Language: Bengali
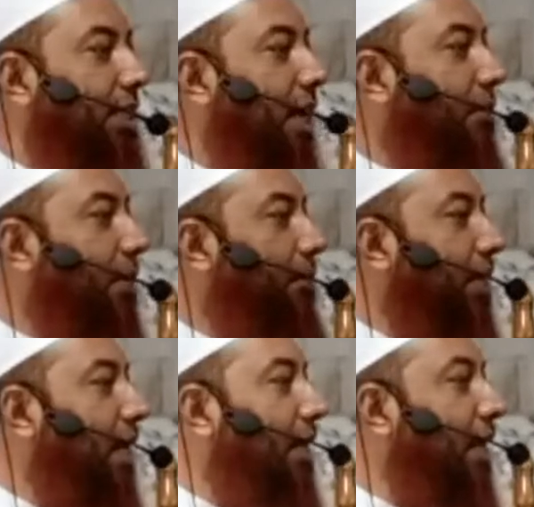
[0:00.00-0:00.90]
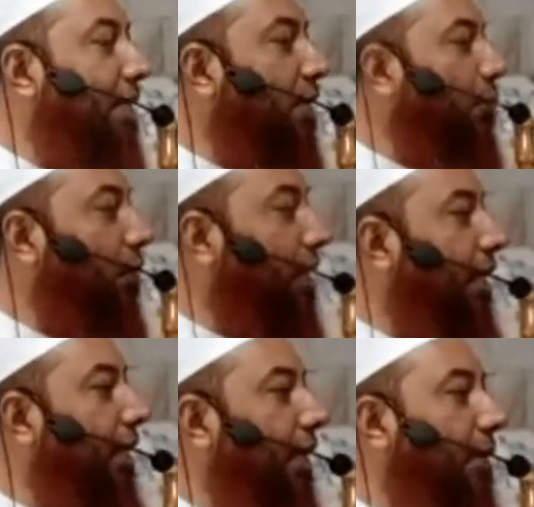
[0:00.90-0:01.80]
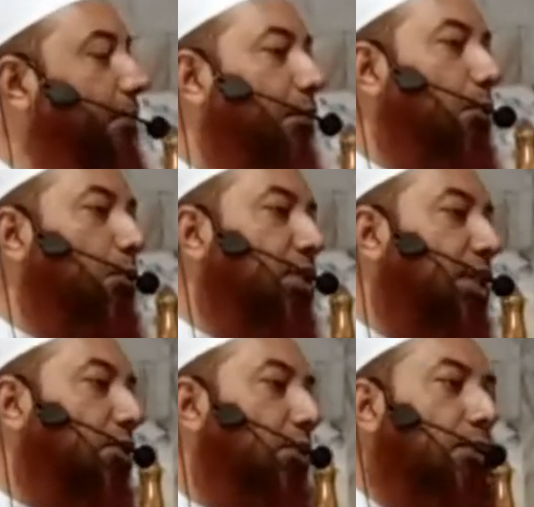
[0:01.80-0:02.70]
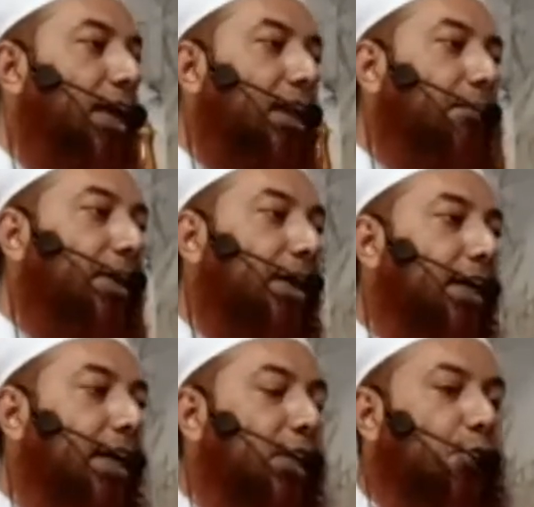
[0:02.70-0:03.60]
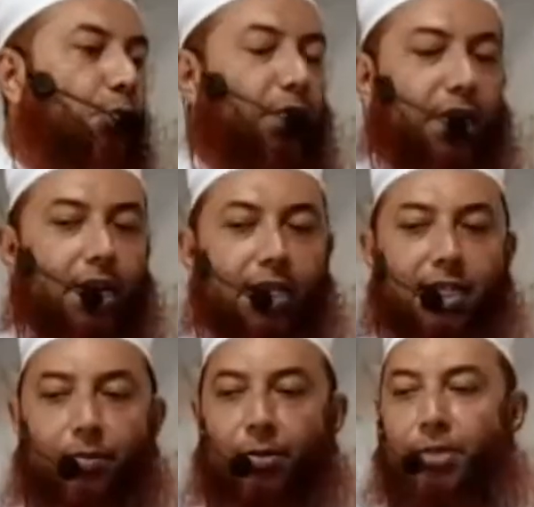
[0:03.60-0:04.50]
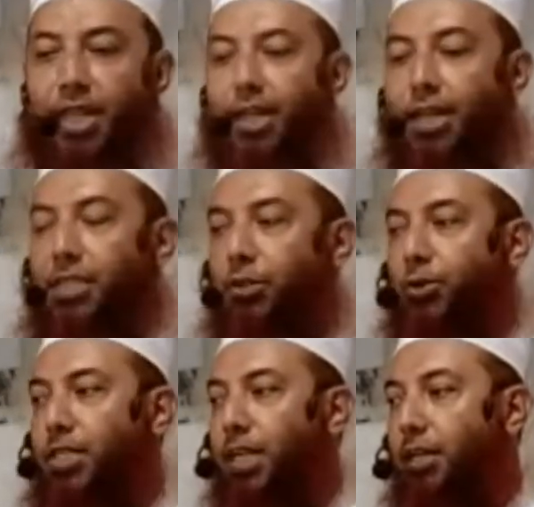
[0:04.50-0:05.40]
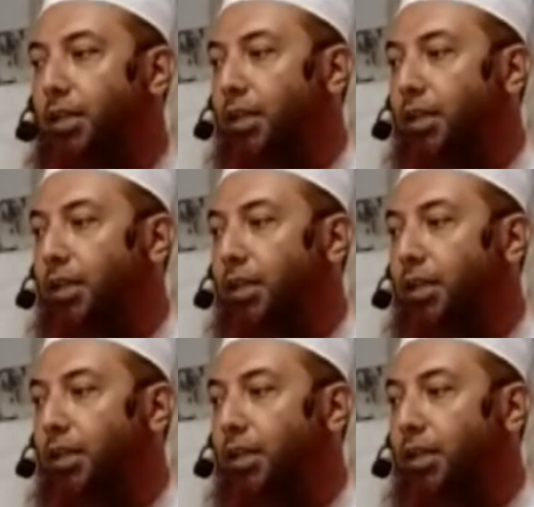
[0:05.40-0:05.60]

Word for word: হেজাবের বিধান নাজেল করতে গিয়ে পুরুষদের জন্য আল্লাহ পাক এখানে দুইটি হেজাবের বিধান নাজেল করছেন